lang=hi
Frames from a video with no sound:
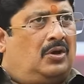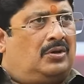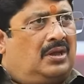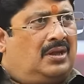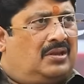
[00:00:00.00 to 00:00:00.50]

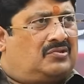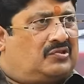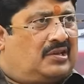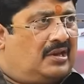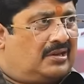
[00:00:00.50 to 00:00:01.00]
और ये
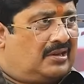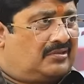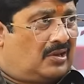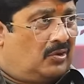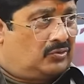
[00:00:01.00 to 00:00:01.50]
स्टेट
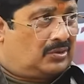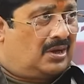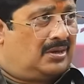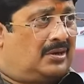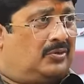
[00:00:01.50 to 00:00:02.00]
गेस्ट हाउस
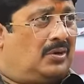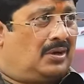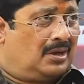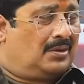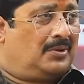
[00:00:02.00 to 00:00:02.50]
कांड का जो
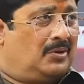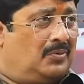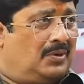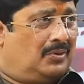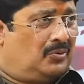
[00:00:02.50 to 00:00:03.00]
हंगामा
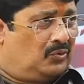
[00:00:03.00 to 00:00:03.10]
हुआ